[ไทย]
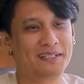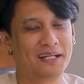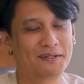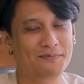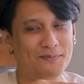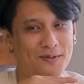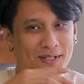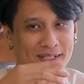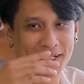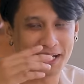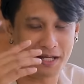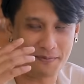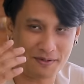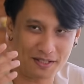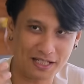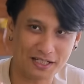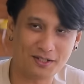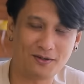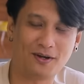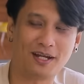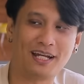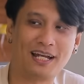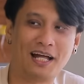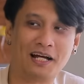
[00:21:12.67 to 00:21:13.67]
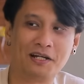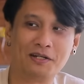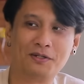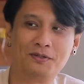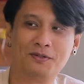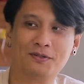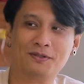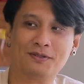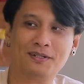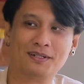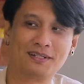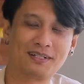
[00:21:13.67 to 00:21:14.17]
นักบอลไทยแม่งจะถอยหลัง
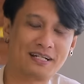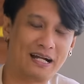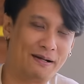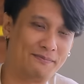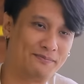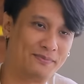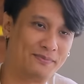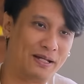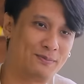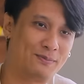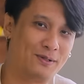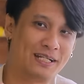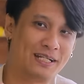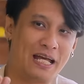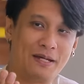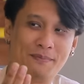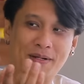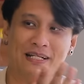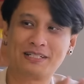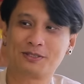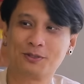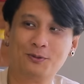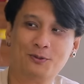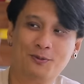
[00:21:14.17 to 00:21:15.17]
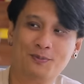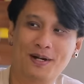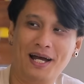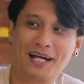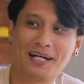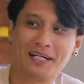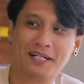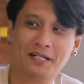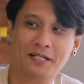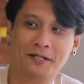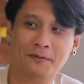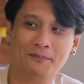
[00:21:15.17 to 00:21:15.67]
ลงกับนักบอลไทยแม่งสู้มา
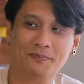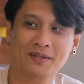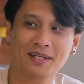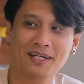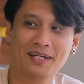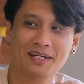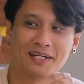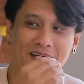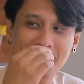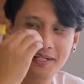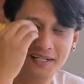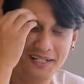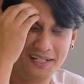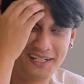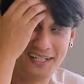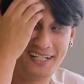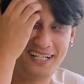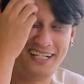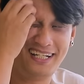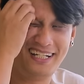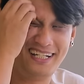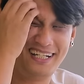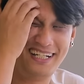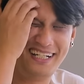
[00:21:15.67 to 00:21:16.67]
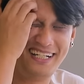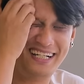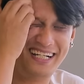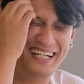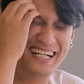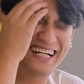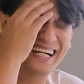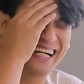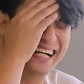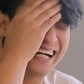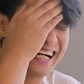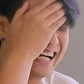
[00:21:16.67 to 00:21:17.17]
กขึ้นซึ่งเซนผมนะ
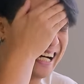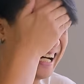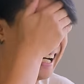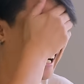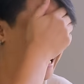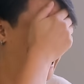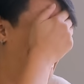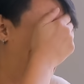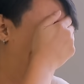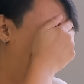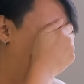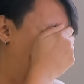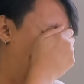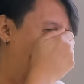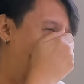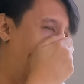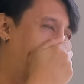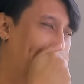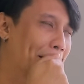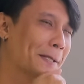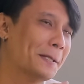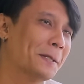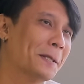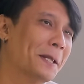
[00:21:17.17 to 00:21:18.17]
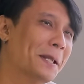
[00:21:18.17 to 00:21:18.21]
นี่นผไม่ได้ถอยแรก